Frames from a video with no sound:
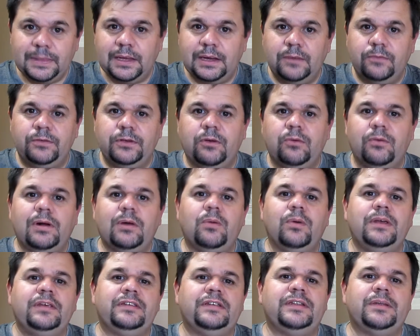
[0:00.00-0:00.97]
Eu vi alguma
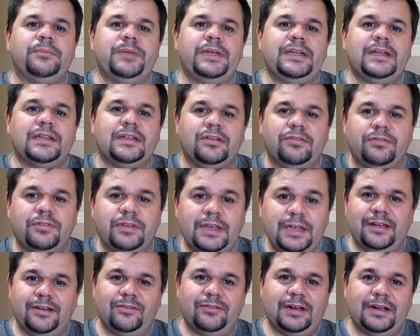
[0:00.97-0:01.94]
coisa também na TV.
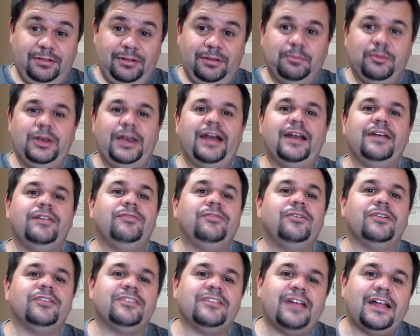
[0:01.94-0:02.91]
É uma mulher
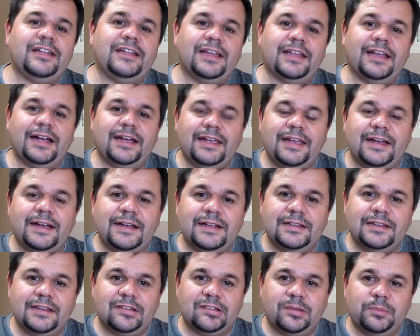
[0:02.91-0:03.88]
reforçada lá que
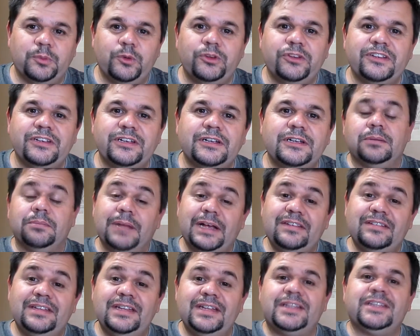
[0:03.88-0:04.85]
canta essa música.
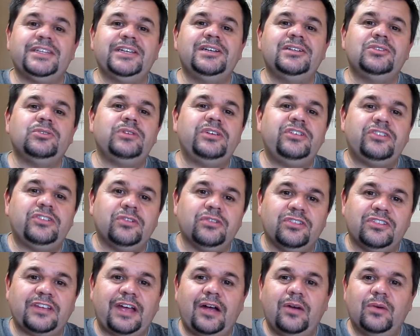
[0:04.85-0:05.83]
Mas de tanto encher o
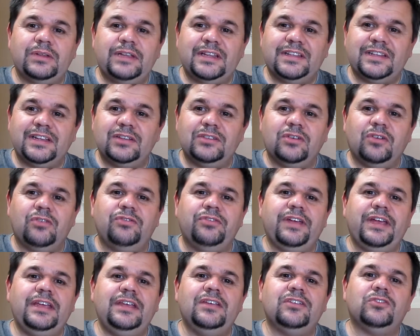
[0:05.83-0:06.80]
saco, de tanto ver
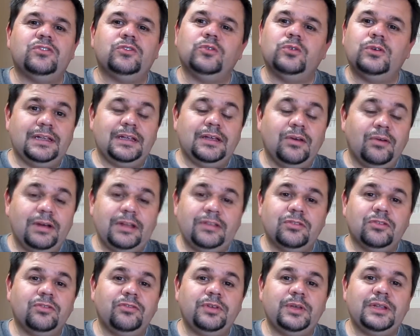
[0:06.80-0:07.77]
isso, eu
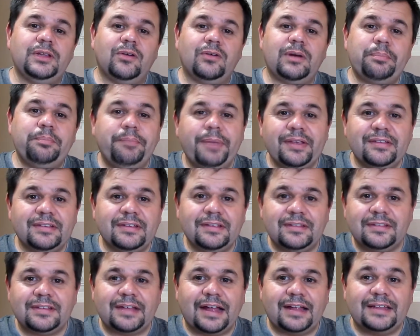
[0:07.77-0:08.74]
resolvi dar uma
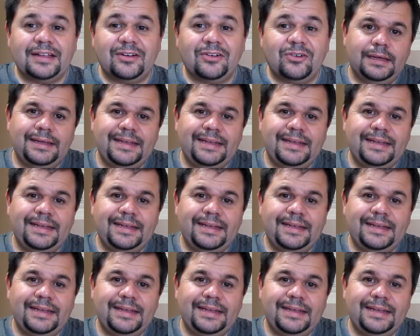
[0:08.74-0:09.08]
pesquisada.